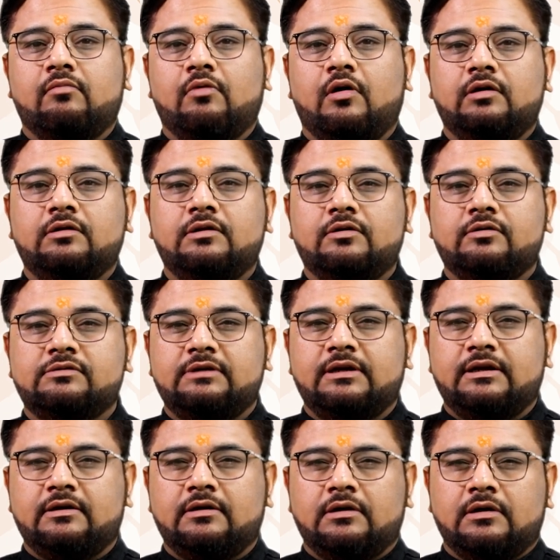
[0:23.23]
बहुत दिनों
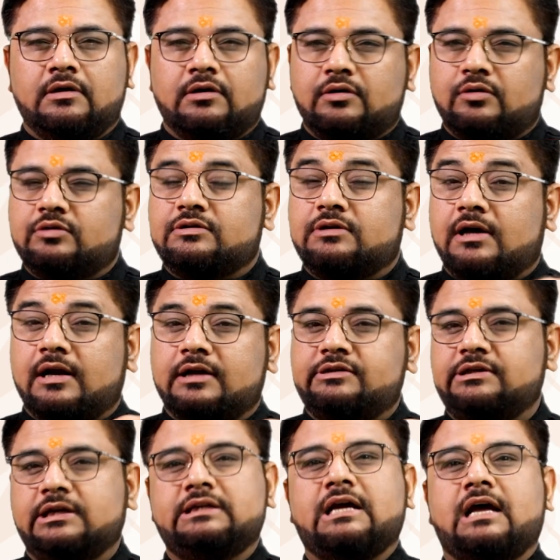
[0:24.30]
से कुछ
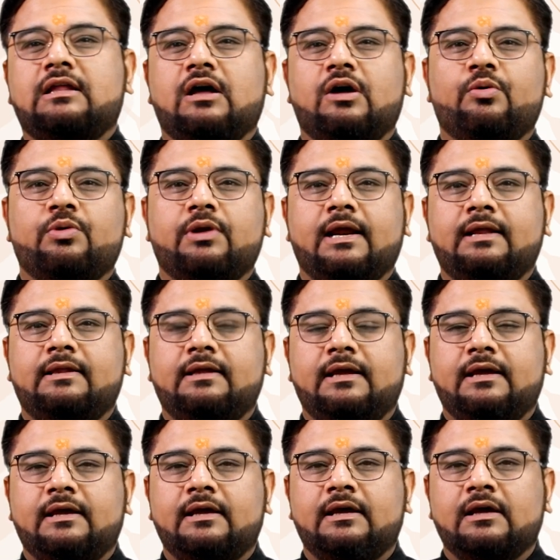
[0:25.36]
खर्चे ज़्यादा हो रहे
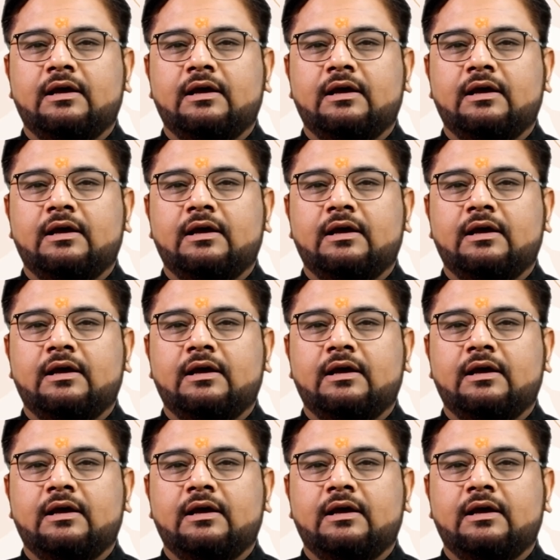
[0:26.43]
थे